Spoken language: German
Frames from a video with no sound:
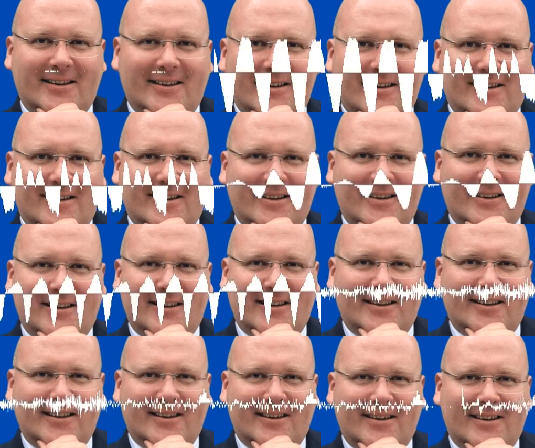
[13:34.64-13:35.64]
anderes
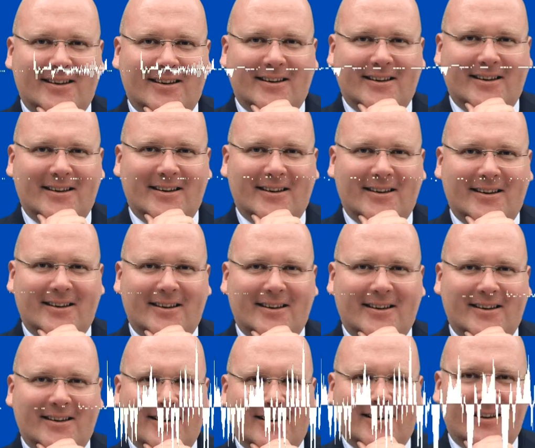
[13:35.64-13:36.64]
Mindset.
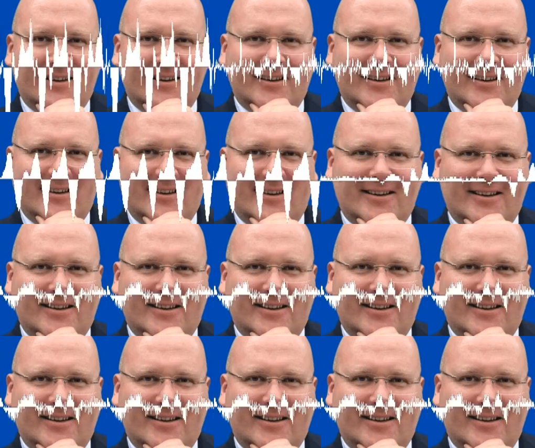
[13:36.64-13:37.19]
Die haben erkannt,